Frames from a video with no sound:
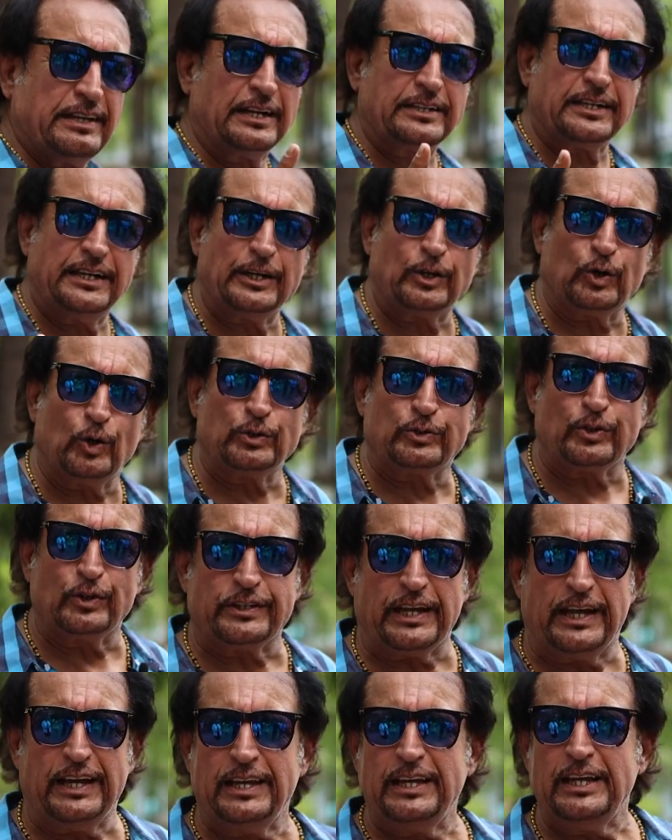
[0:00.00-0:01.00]
साल का ये कोर्स
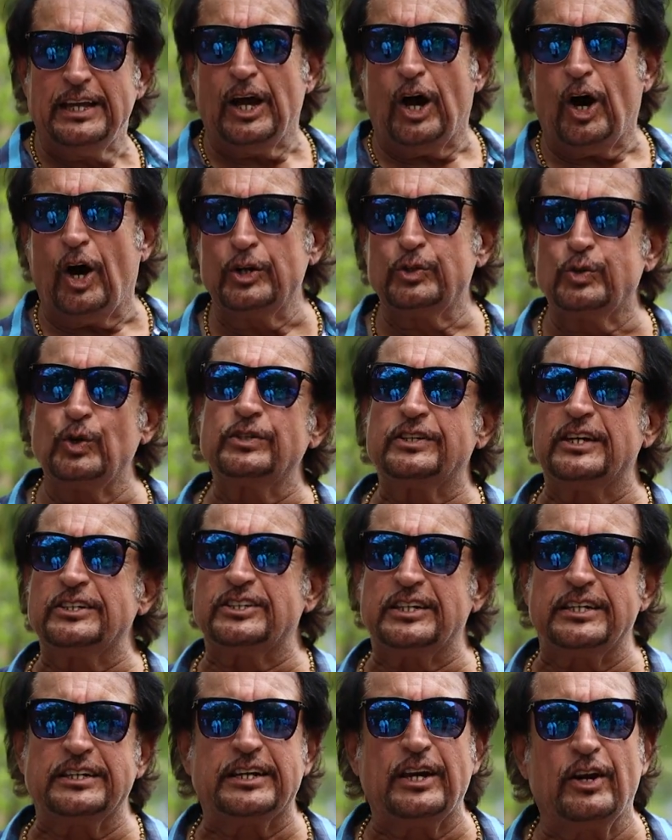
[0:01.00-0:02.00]
होता है और
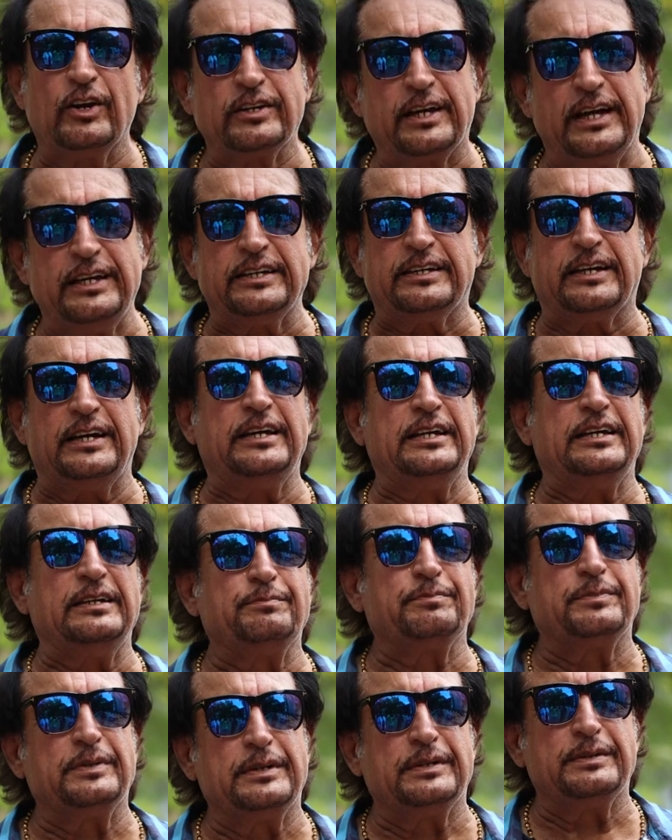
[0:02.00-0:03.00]
दूरदर्शन के और कई कई
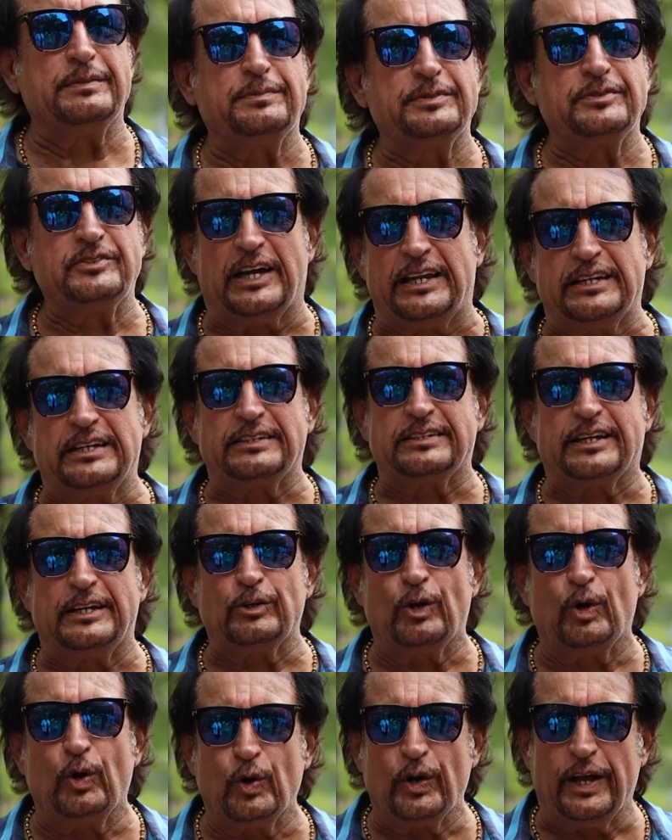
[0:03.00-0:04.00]
चैनल्स के
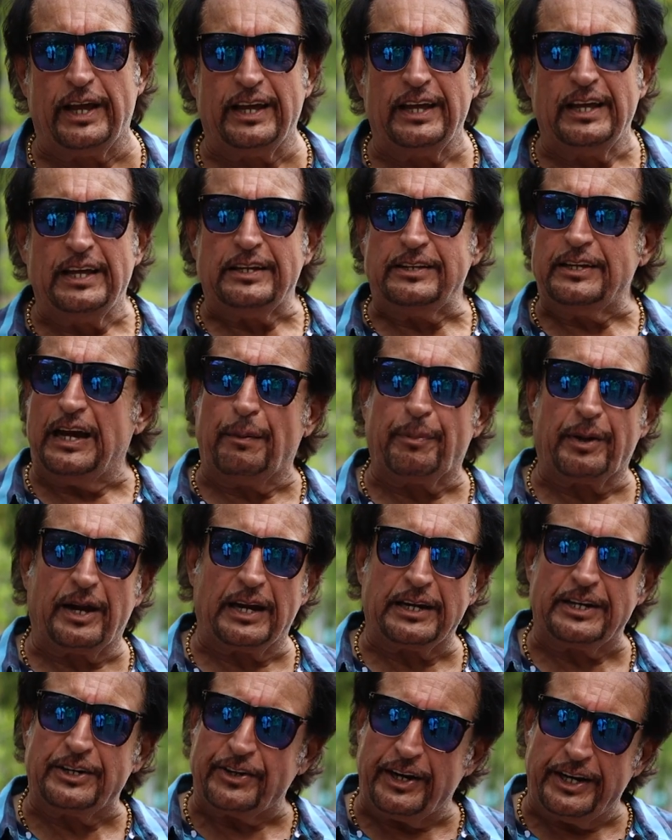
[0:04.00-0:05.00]
जो लोग हैं यहाँ पर
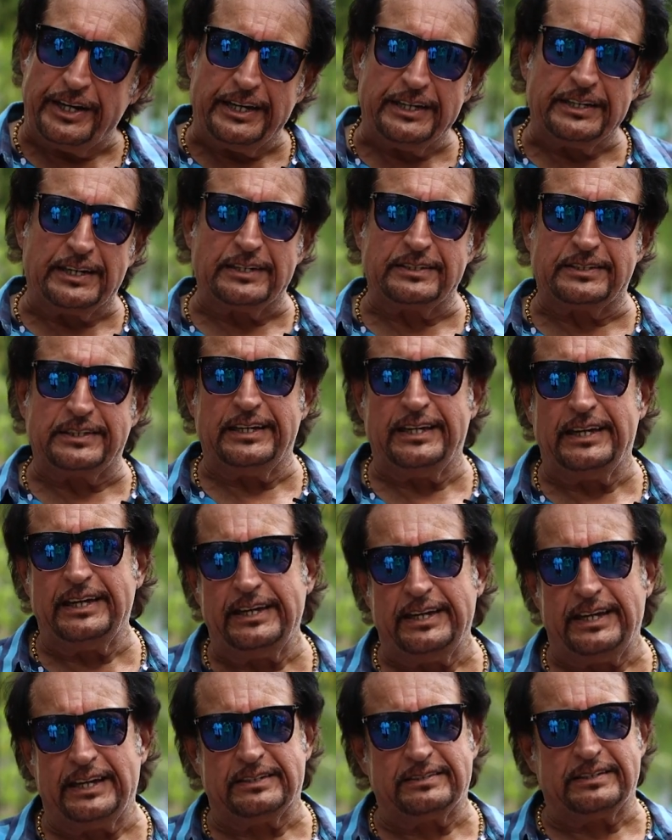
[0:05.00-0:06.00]
आके ट्रेनिंग करते
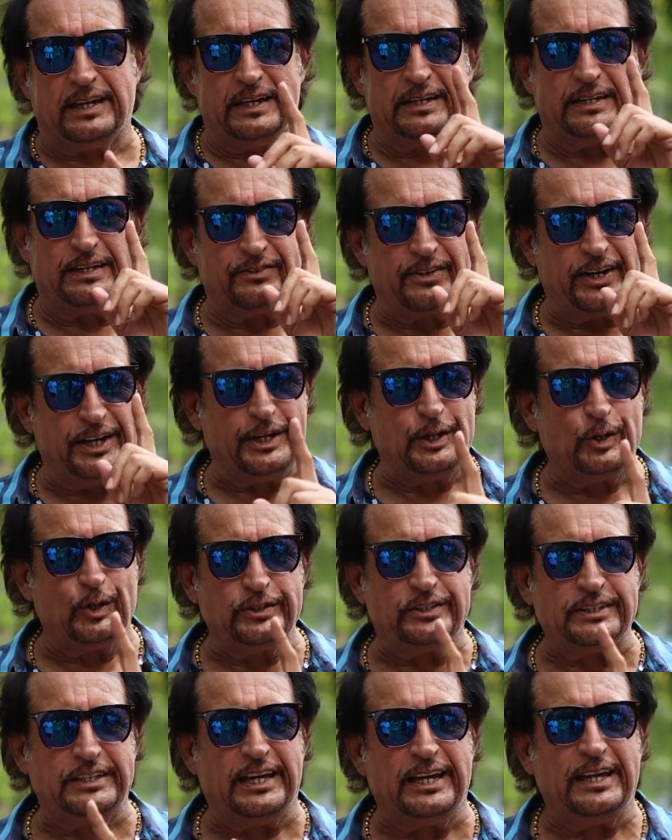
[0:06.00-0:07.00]
हैं एक साल की ट्रेनिंग
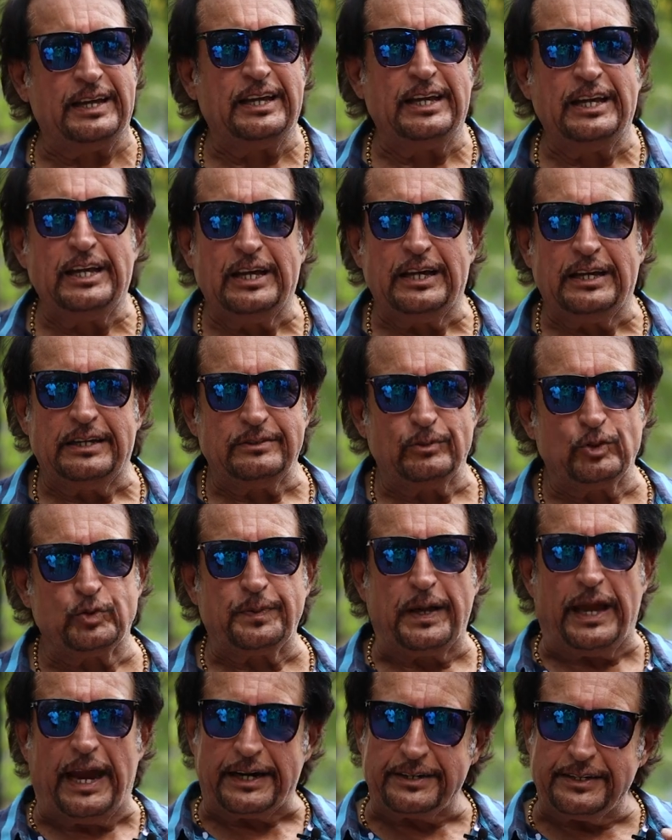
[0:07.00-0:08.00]
होती है
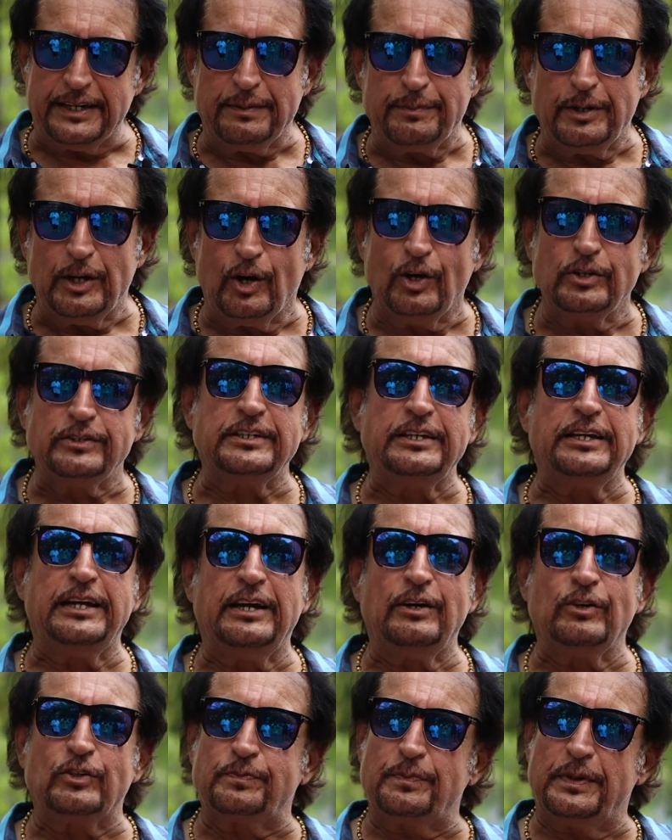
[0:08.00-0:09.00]
उसमें एक्टिंग भी होती
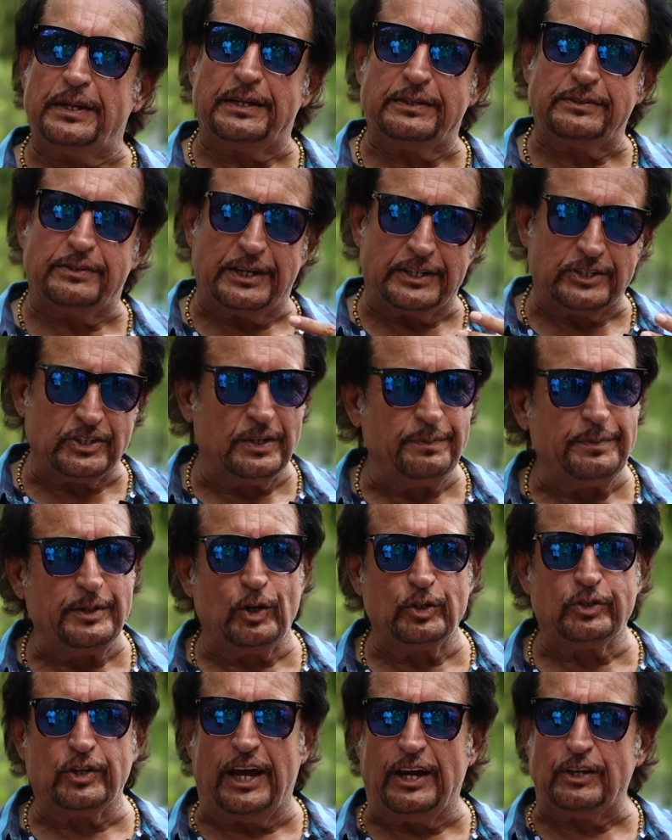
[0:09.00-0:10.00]
है उसमें डायरेक्शन भी
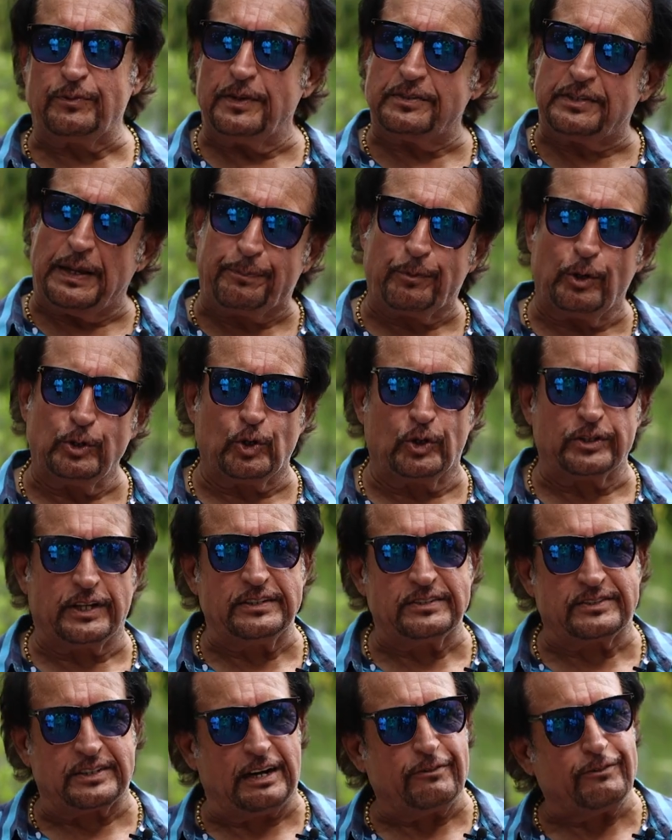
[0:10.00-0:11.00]
होता है उसमें सब कुछ होता
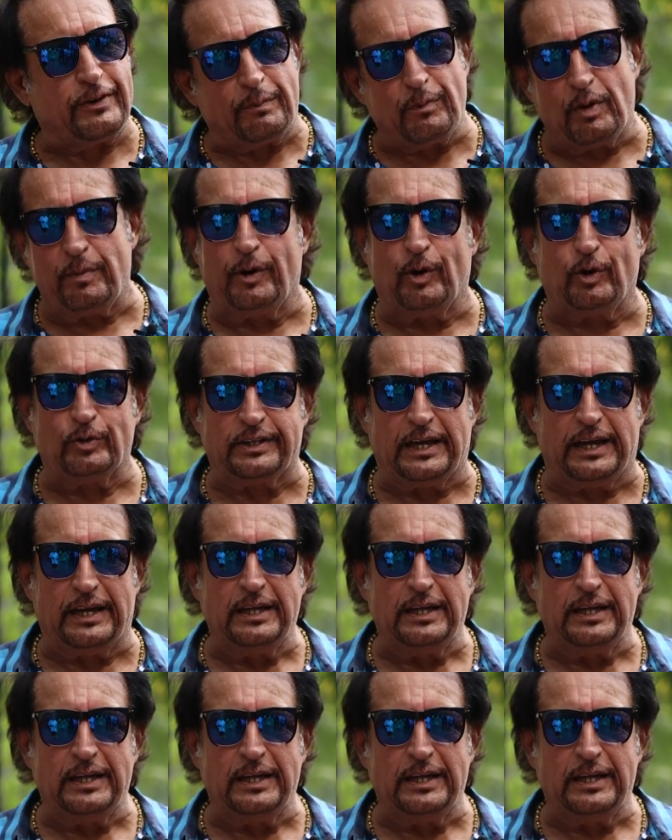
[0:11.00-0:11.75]
है जिस तरह फिल्मों में होता